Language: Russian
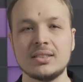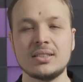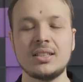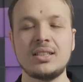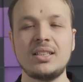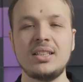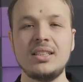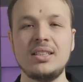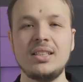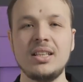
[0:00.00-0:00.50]
за
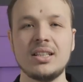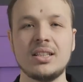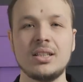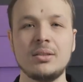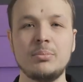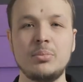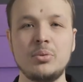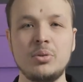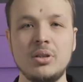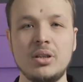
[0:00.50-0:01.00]
три дня
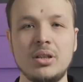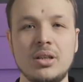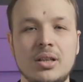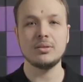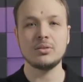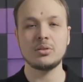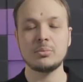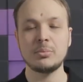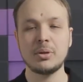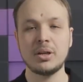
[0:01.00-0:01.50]
до боя
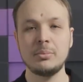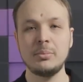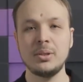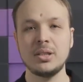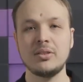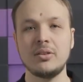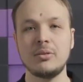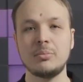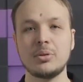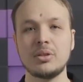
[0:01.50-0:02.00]

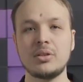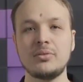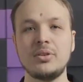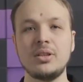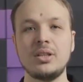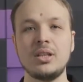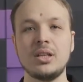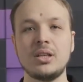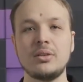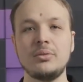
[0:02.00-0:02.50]
Нурмагомедова против
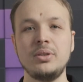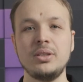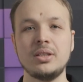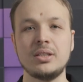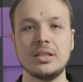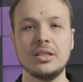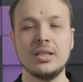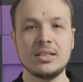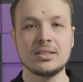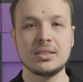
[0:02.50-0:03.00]
Элла и
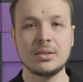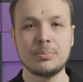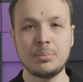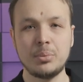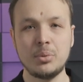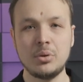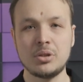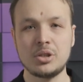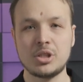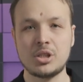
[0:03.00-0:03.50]
Квинты за
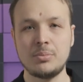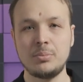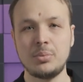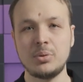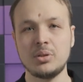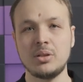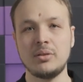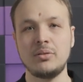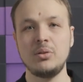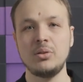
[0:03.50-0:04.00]
пояс
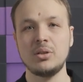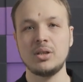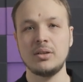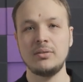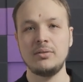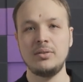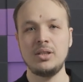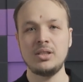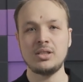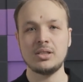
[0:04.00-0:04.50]
чемпиона в
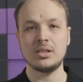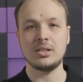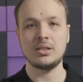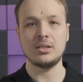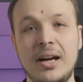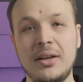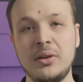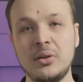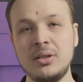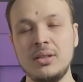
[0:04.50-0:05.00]
легком весе,
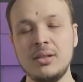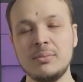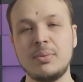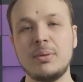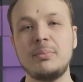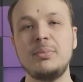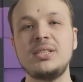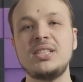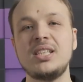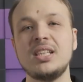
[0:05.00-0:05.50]
Орел
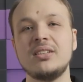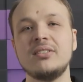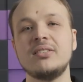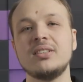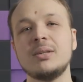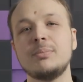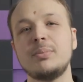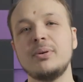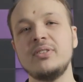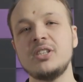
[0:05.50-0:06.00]
побеседовал
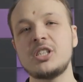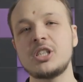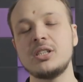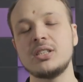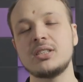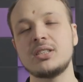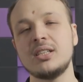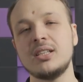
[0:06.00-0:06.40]
на повышенных